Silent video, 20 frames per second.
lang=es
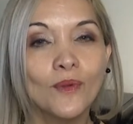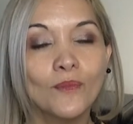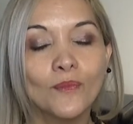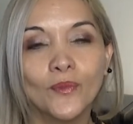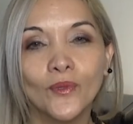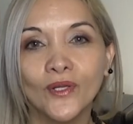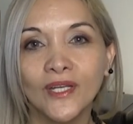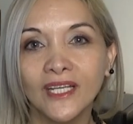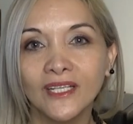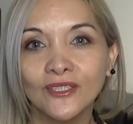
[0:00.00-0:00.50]

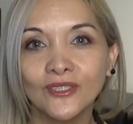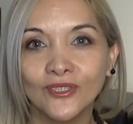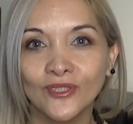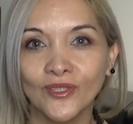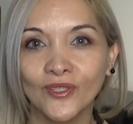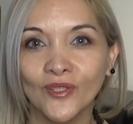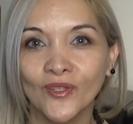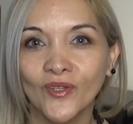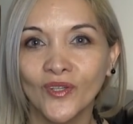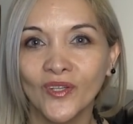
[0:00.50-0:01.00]
Por
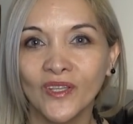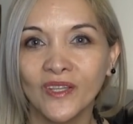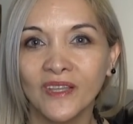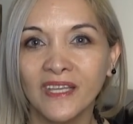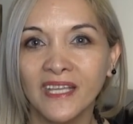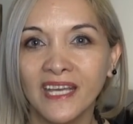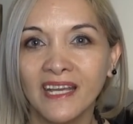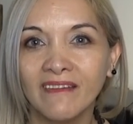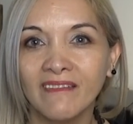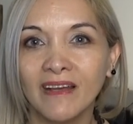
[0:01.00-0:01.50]
eso hoy
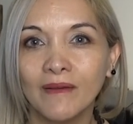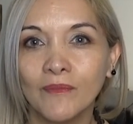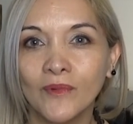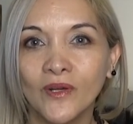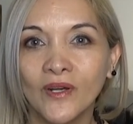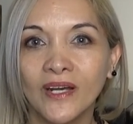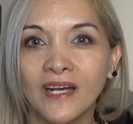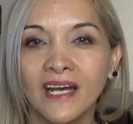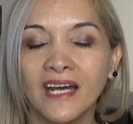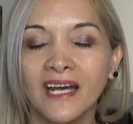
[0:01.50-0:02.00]
día vamos
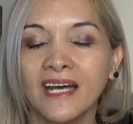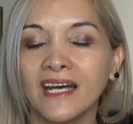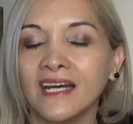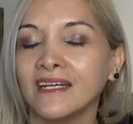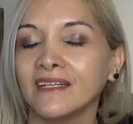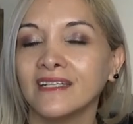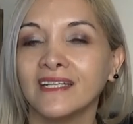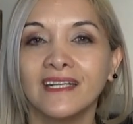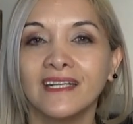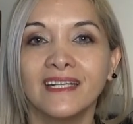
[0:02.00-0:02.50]
a
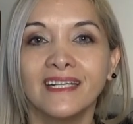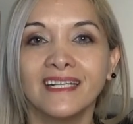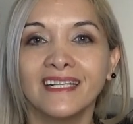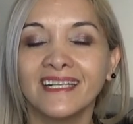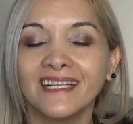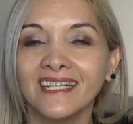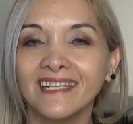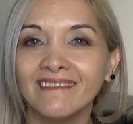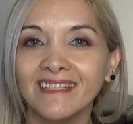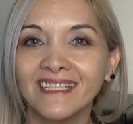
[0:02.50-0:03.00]

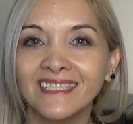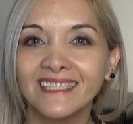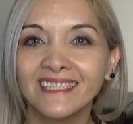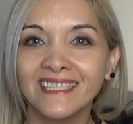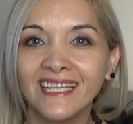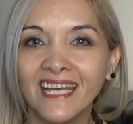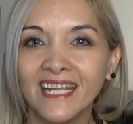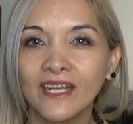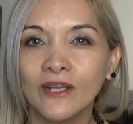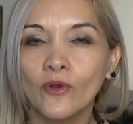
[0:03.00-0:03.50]

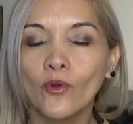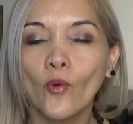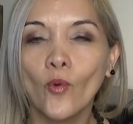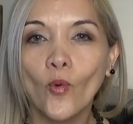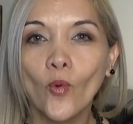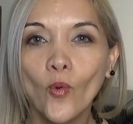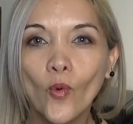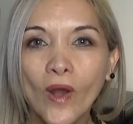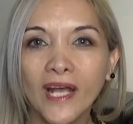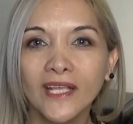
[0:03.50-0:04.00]
revisar
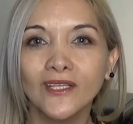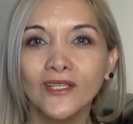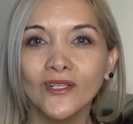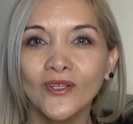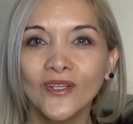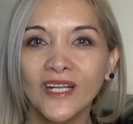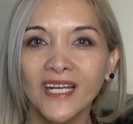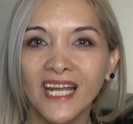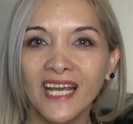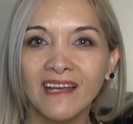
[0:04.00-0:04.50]

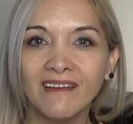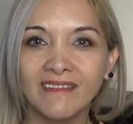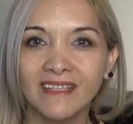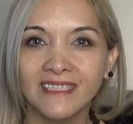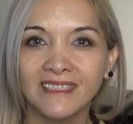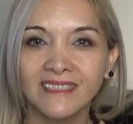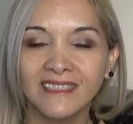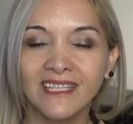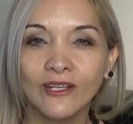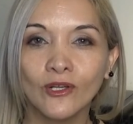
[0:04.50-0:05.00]
cuatro
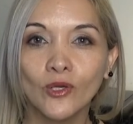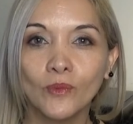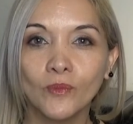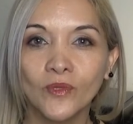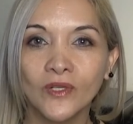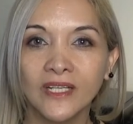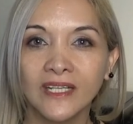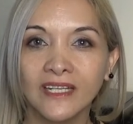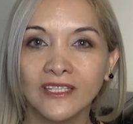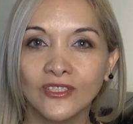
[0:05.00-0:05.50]
claves de
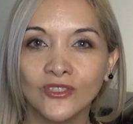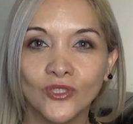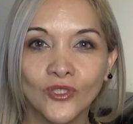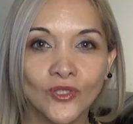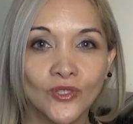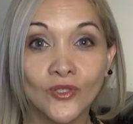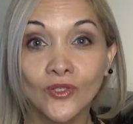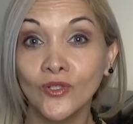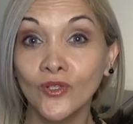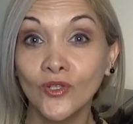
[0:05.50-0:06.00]

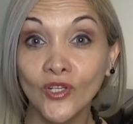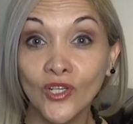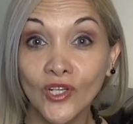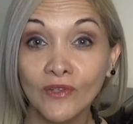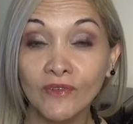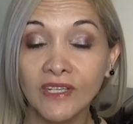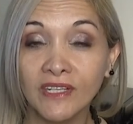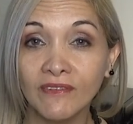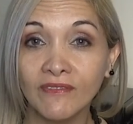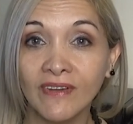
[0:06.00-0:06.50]
comunicación no
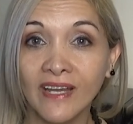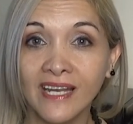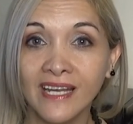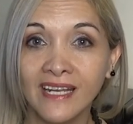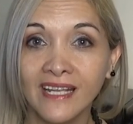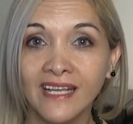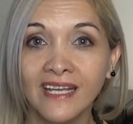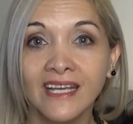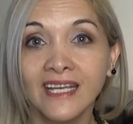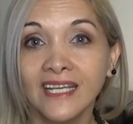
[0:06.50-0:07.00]
verbal
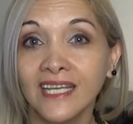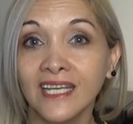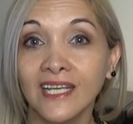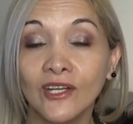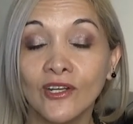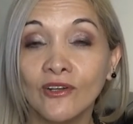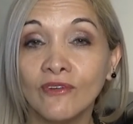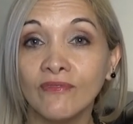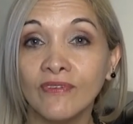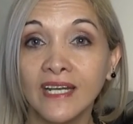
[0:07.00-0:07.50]
que
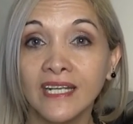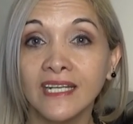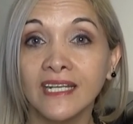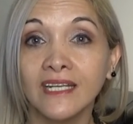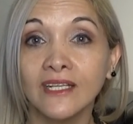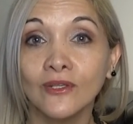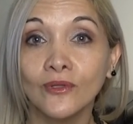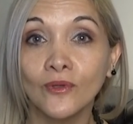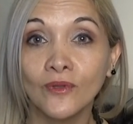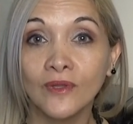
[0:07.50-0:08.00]
nos van a
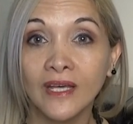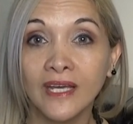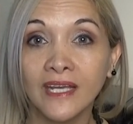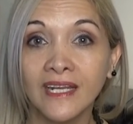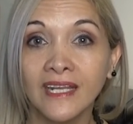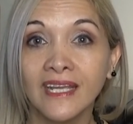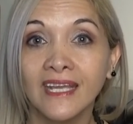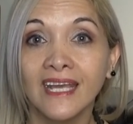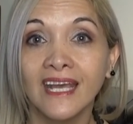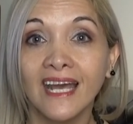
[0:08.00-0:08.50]
ayudar
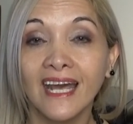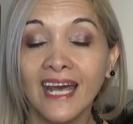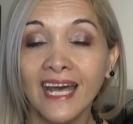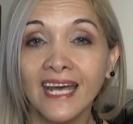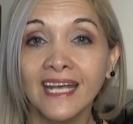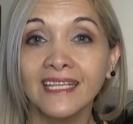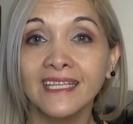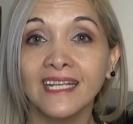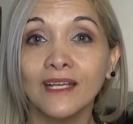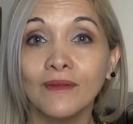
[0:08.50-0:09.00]

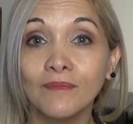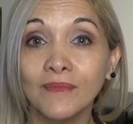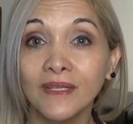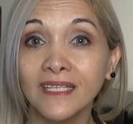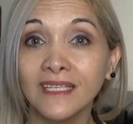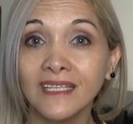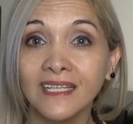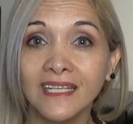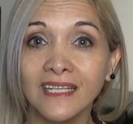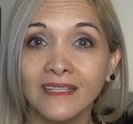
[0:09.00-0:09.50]
a
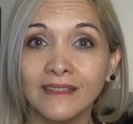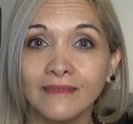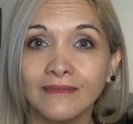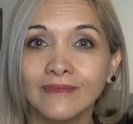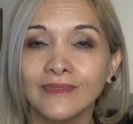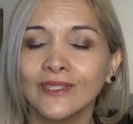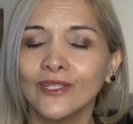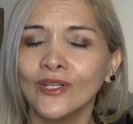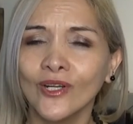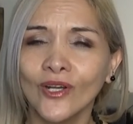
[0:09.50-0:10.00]
transmitir
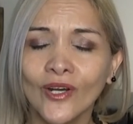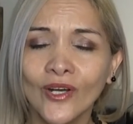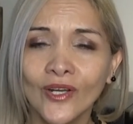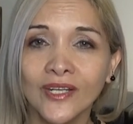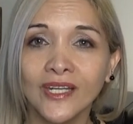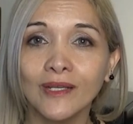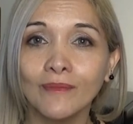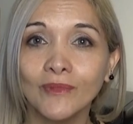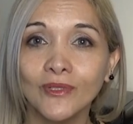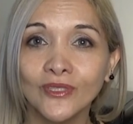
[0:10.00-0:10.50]

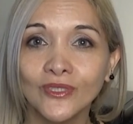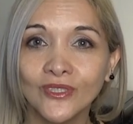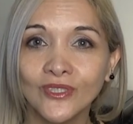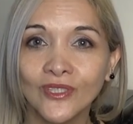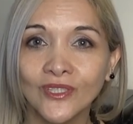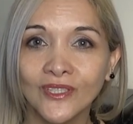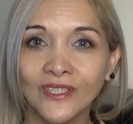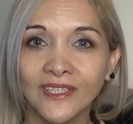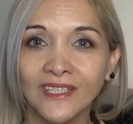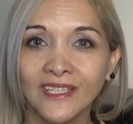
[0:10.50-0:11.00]
con
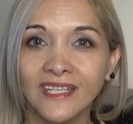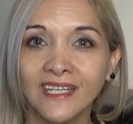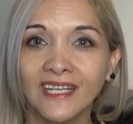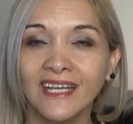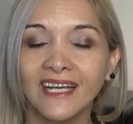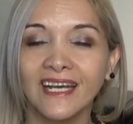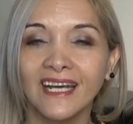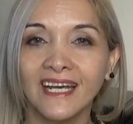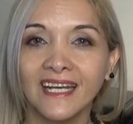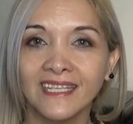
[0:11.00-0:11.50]
emoción
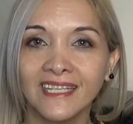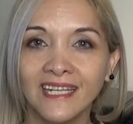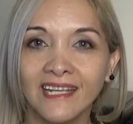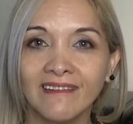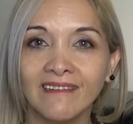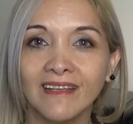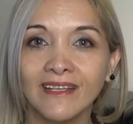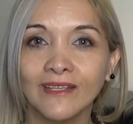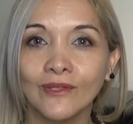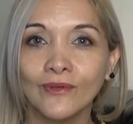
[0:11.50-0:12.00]
a
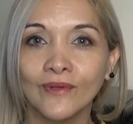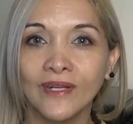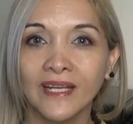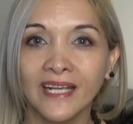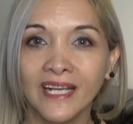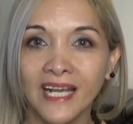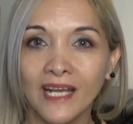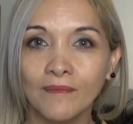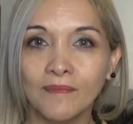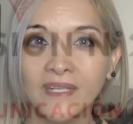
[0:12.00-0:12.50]
través de una
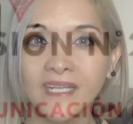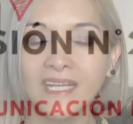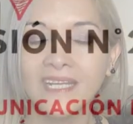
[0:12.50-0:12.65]
cámara